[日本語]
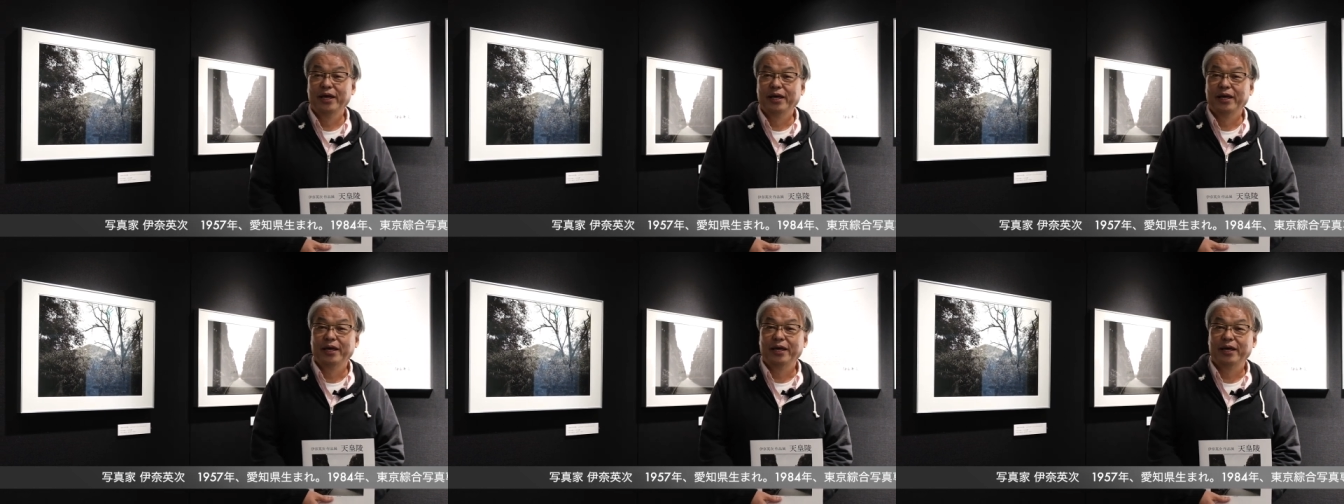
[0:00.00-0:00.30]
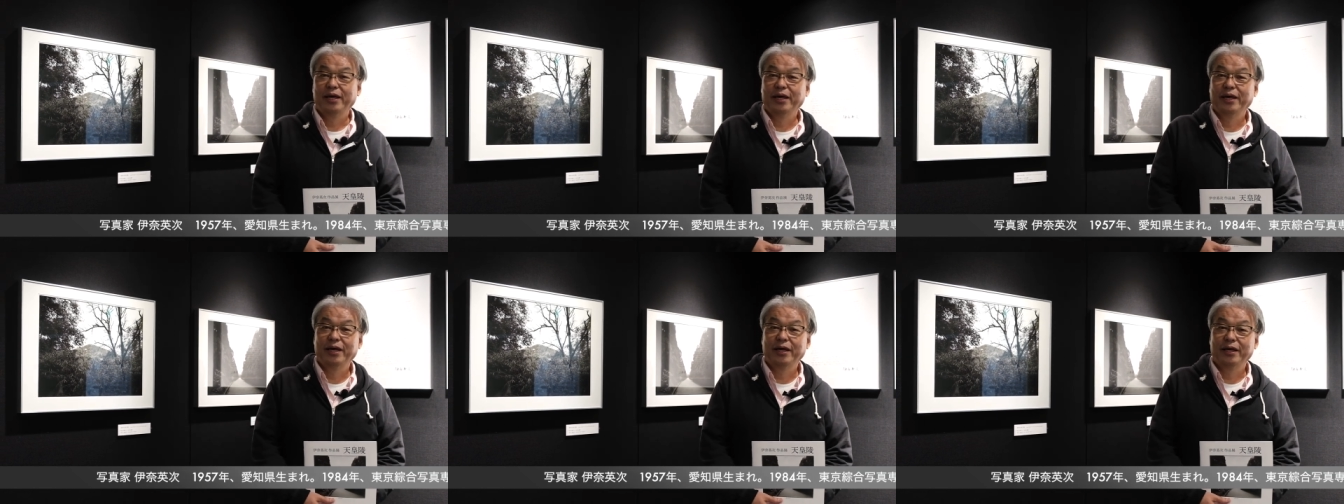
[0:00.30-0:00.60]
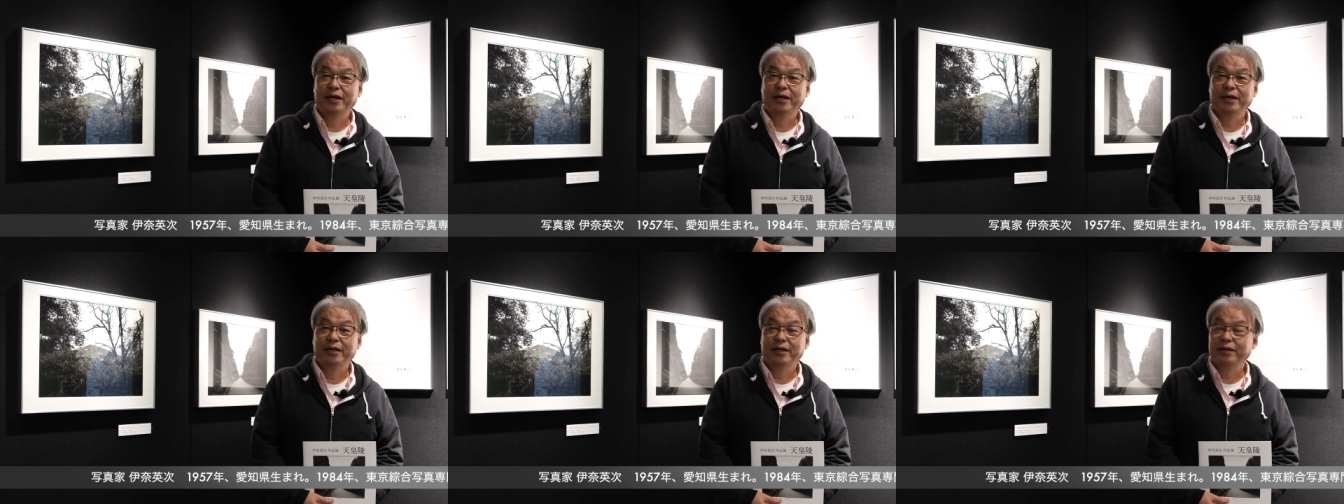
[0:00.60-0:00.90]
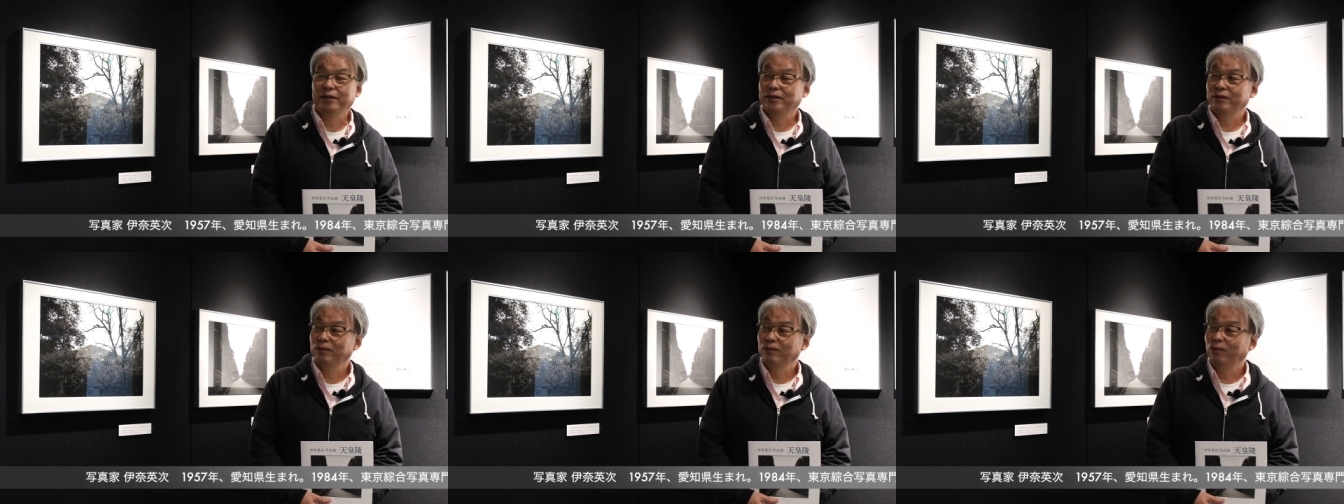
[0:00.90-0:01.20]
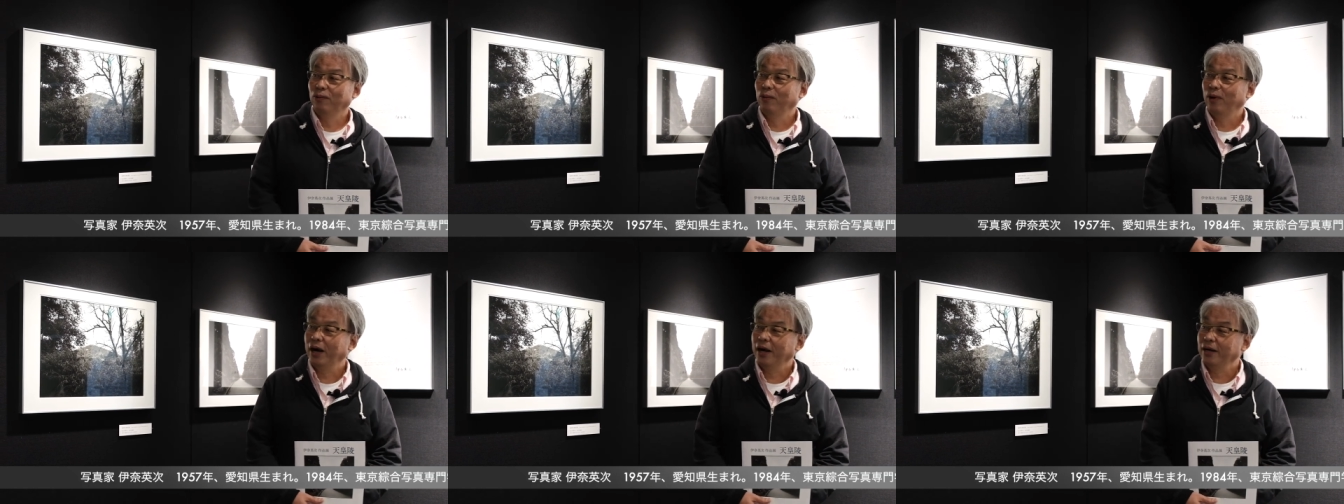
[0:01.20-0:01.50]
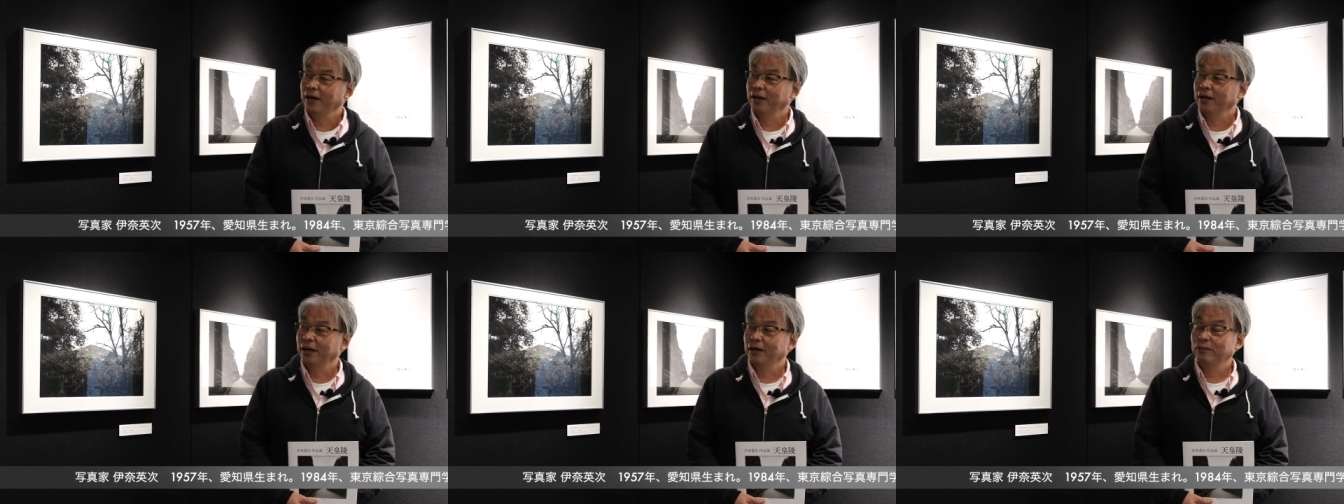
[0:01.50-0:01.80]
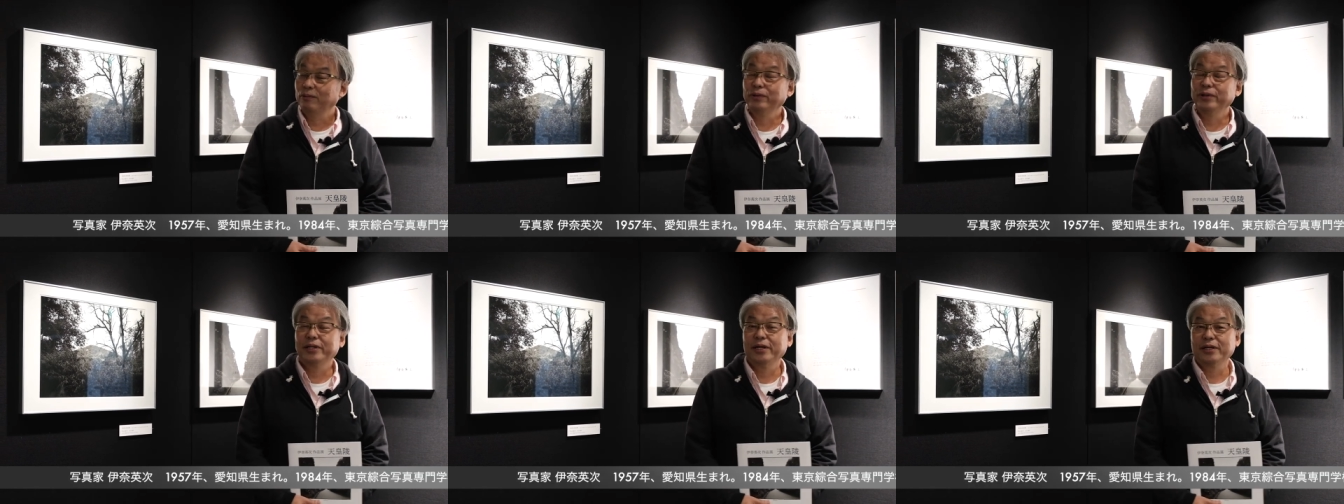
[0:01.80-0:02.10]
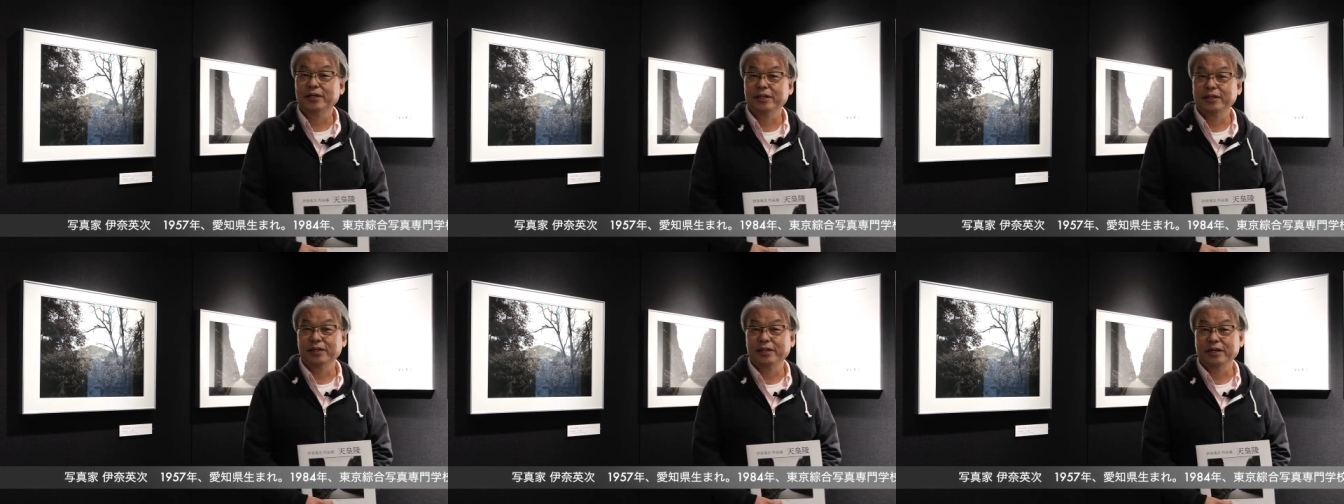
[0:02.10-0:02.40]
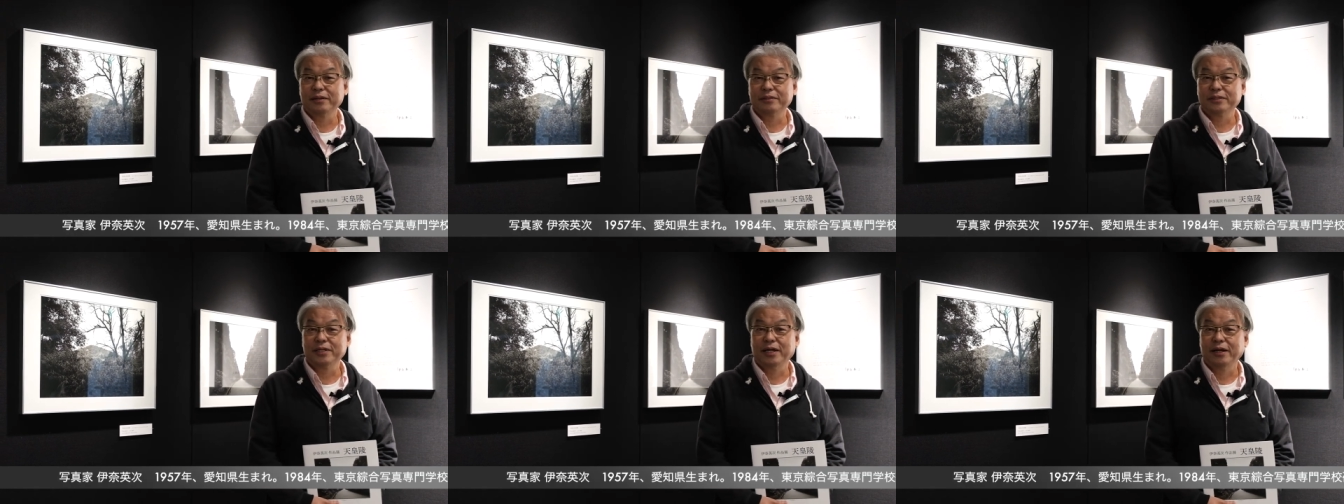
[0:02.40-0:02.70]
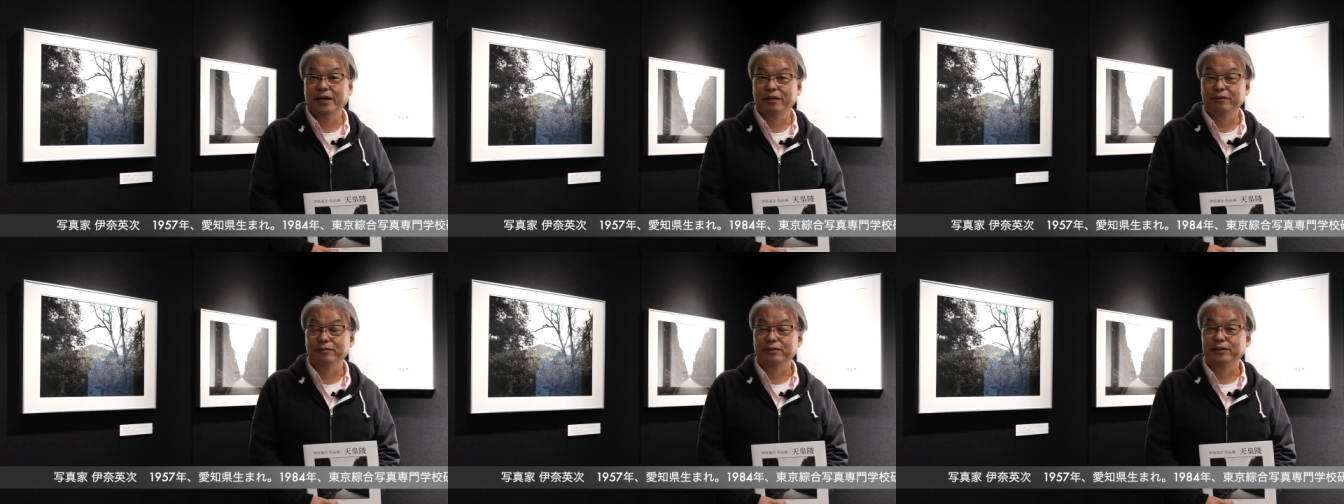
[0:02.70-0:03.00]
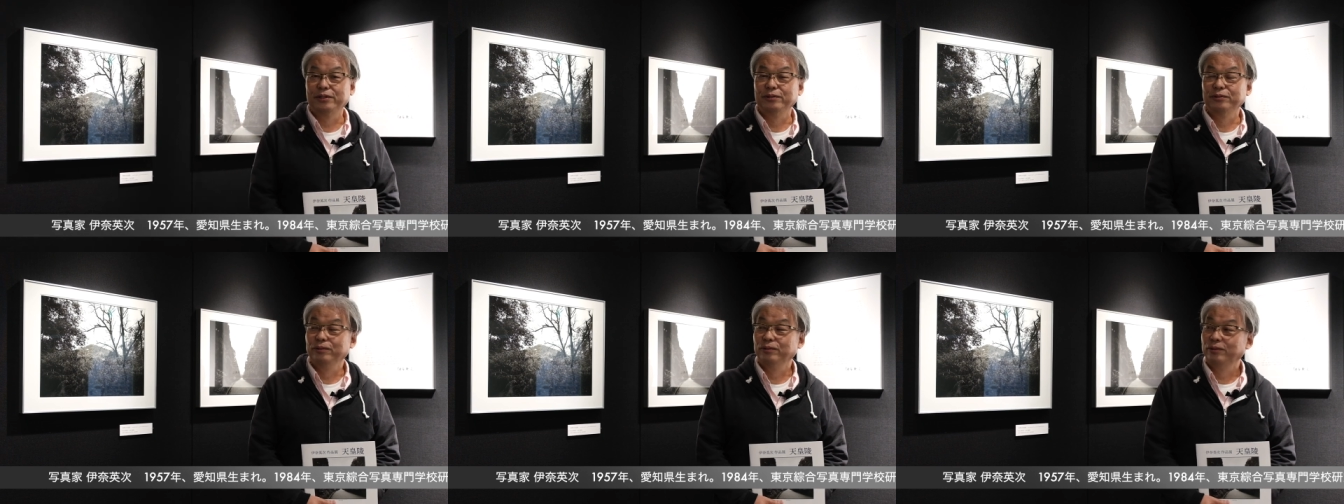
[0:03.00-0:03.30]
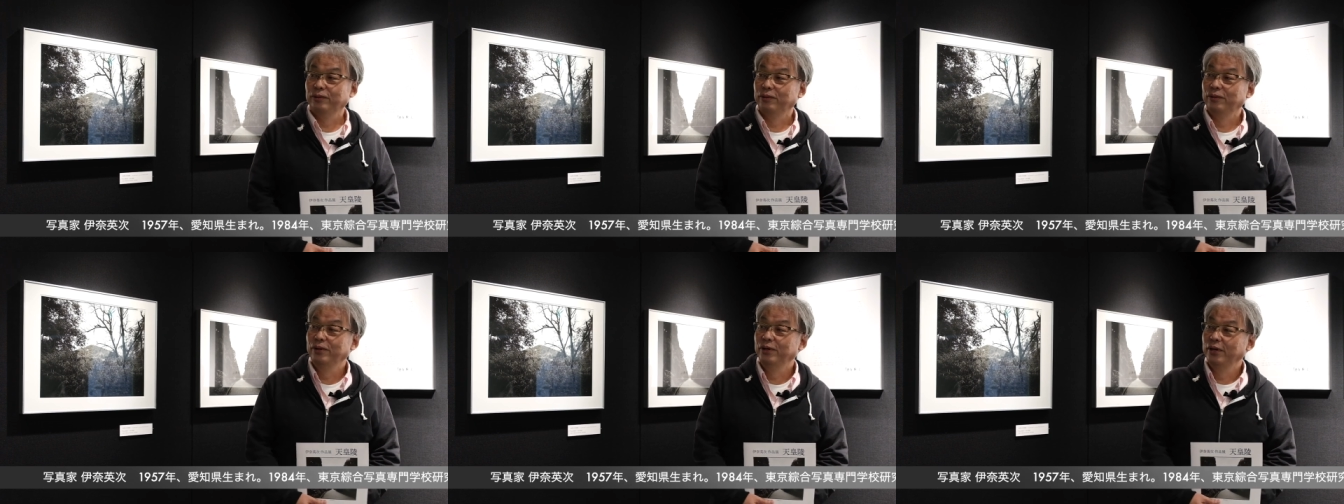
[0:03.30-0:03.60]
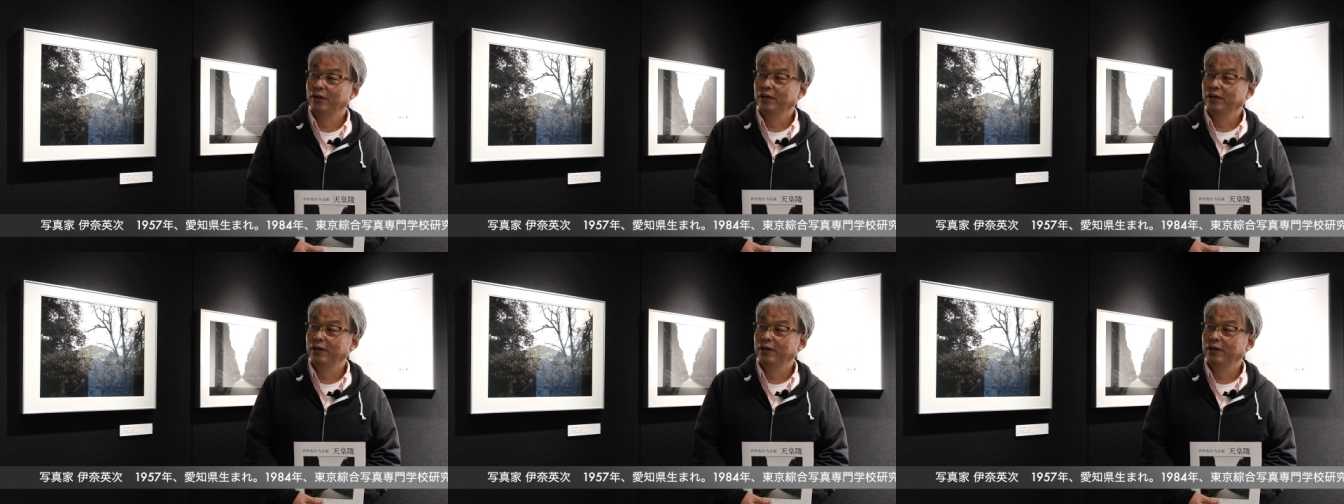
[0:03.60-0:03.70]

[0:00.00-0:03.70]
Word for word: えー、お墓がこれだけたくさんあるっていうのを